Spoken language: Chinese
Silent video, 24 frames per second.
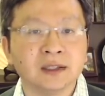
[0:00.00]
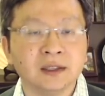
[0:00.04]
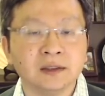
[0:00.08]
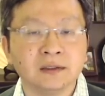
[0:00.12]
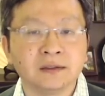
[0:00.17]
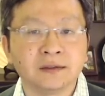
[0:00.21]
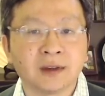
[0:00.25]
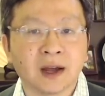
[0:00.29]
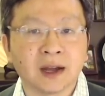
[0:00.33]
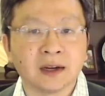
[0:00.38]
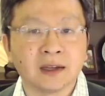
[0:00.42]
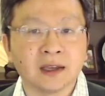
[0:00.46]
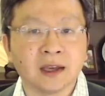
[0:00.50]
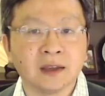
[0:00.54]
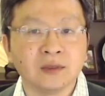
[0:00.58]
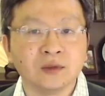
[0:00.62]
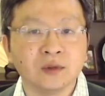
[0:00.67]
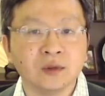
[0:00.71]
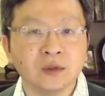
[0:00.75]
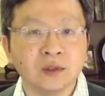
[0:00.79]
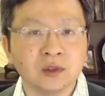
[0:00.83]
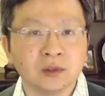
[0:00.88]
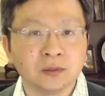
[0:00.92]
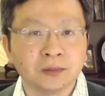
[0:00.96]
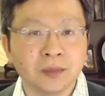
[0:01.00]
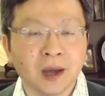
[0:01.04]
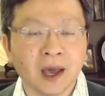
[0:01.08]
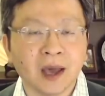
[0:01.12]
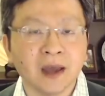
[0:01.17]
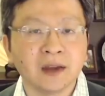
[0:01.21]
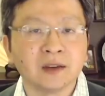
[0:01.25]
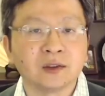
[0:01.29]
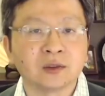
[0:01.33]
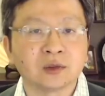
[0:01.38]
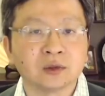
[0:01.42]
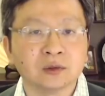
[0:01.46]
英法联军就
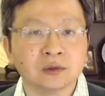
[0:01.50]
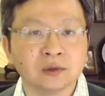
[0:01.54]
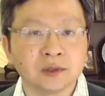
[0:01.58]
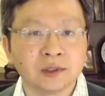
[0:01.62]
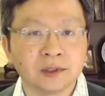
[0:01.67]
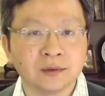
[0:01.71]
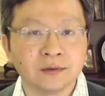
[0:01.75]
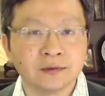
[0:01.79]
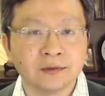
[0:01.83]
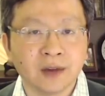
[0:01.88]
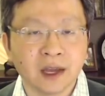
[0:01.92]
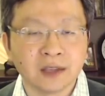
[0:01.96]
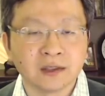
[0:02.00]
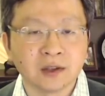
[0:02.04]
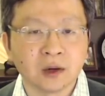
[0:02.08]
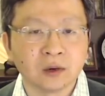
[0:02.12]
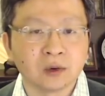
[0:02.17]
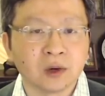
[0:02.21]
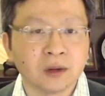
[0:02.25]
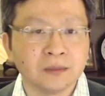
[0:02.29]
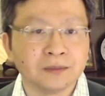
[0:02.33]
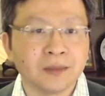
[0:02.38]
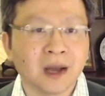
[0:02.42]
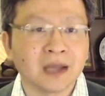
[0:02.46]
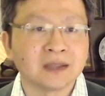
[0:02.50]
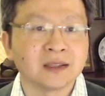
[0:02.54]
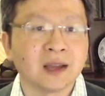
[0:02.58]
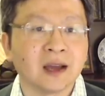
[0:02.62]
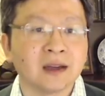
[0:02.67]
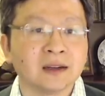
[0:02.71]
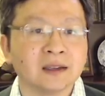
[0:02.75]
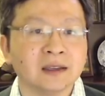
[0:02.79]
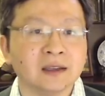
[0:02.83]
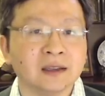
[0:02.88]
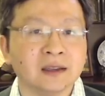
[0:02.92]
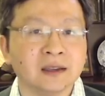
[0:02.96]
派出外交官巴
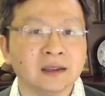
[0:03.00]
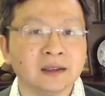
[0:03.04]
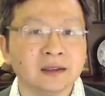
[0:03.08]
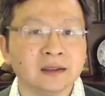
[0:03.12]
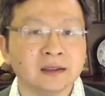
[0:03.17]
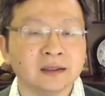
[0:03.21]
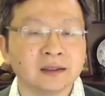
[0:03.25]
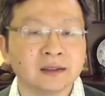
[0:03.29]
夏里